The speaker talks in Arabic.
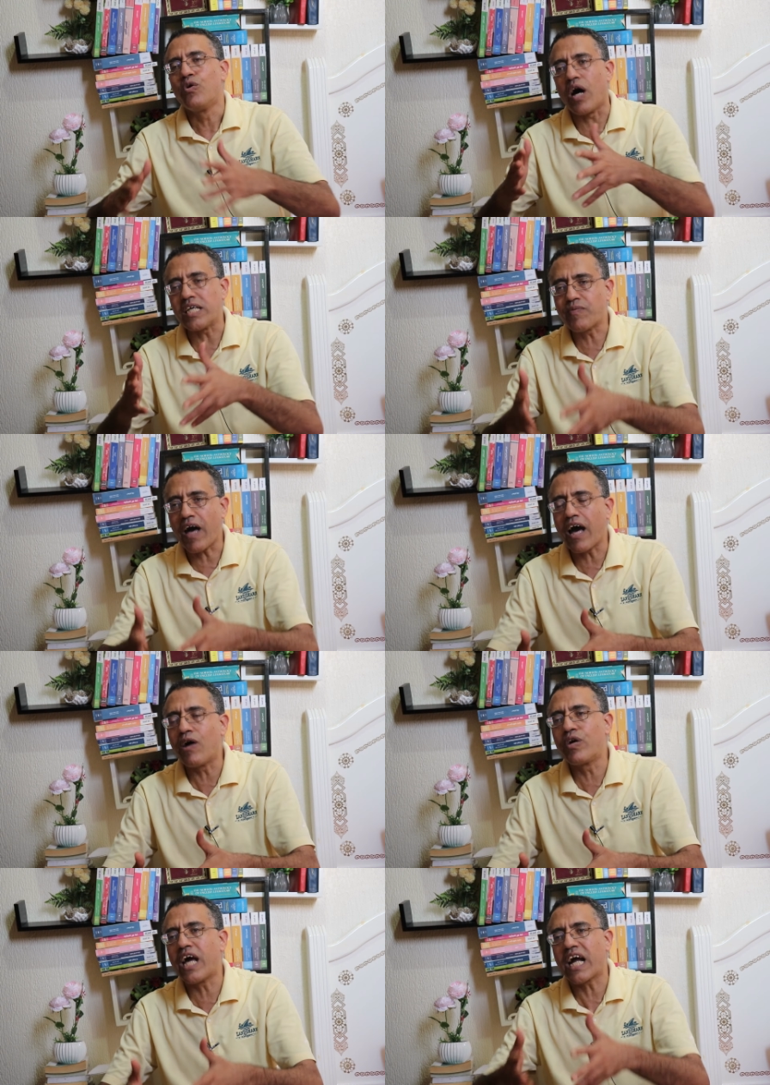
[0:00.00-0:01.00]
وأصبح
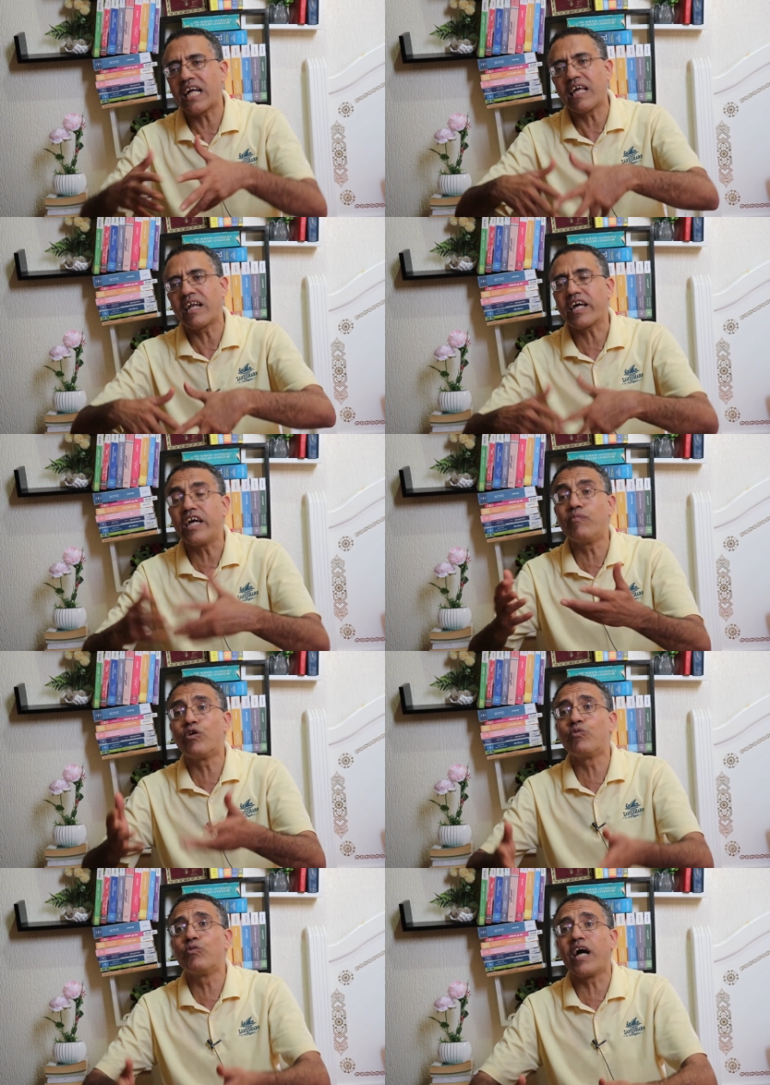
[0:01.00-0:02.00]
هناك تنقيب
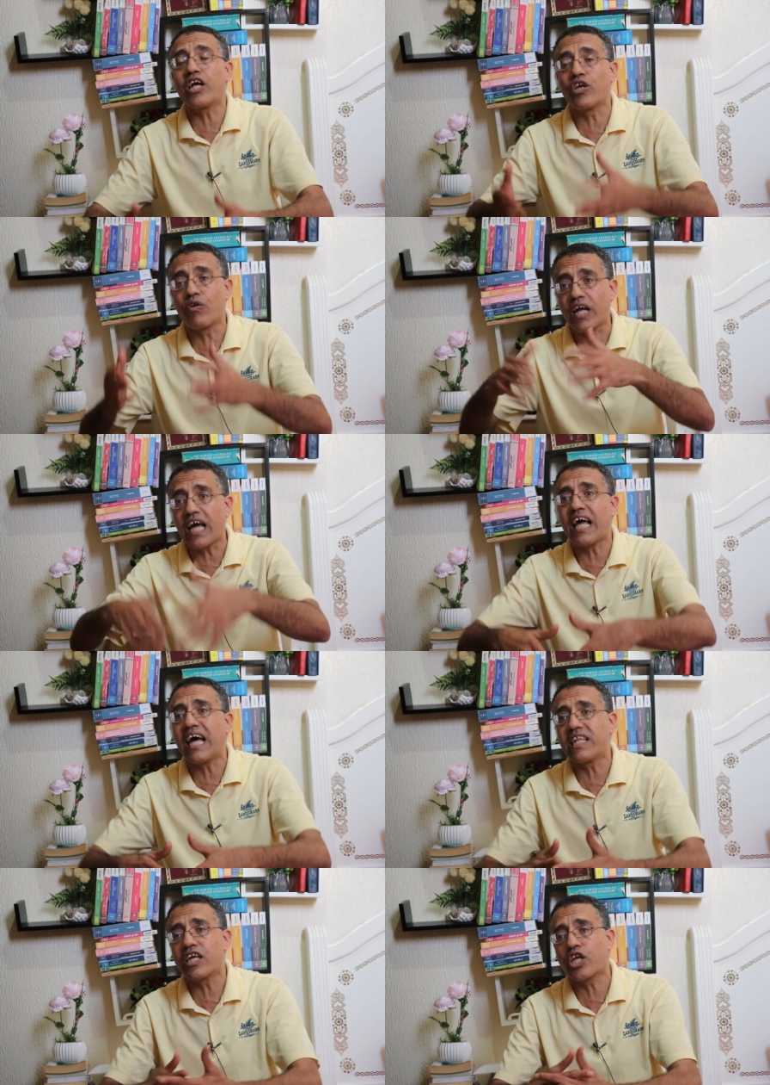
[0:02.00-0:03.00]
مباشر على
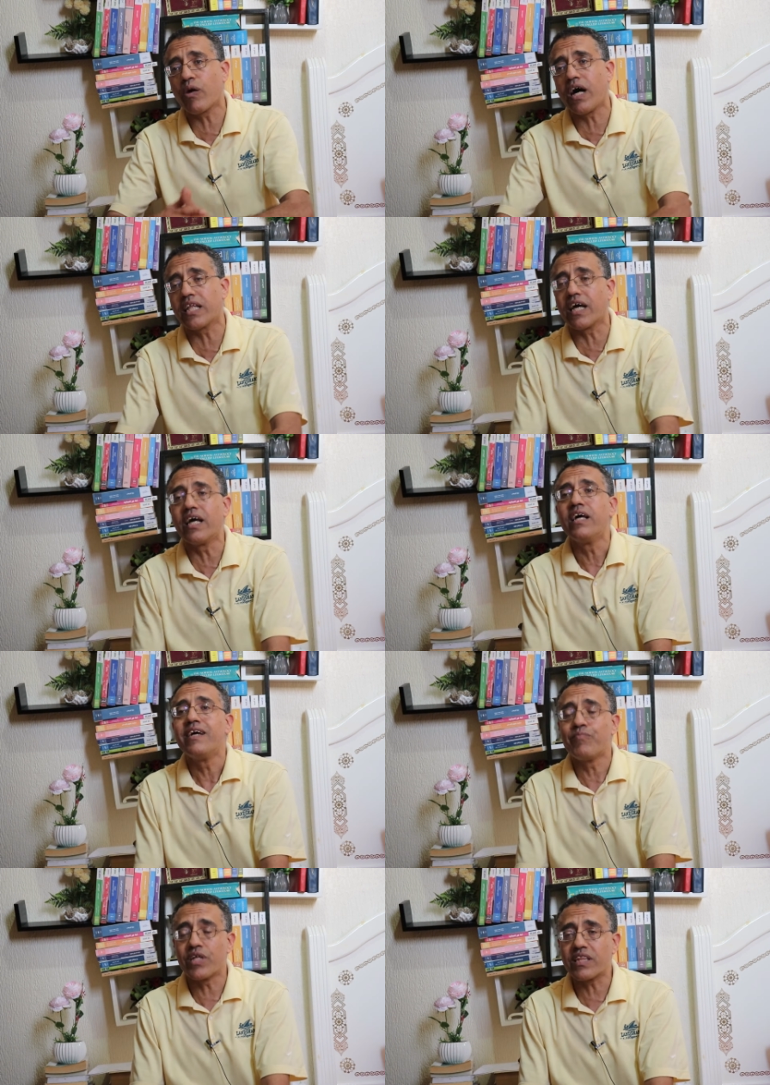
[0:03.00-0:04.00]
هذه الشواطئ
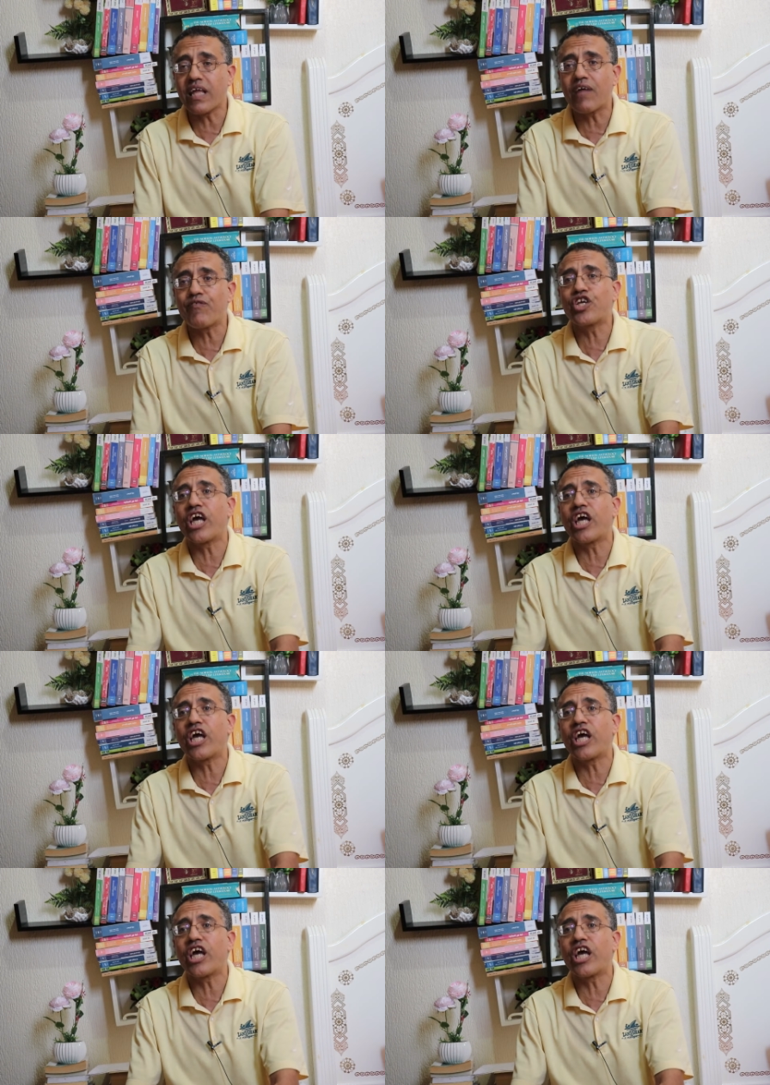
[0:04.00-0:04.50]
من طرف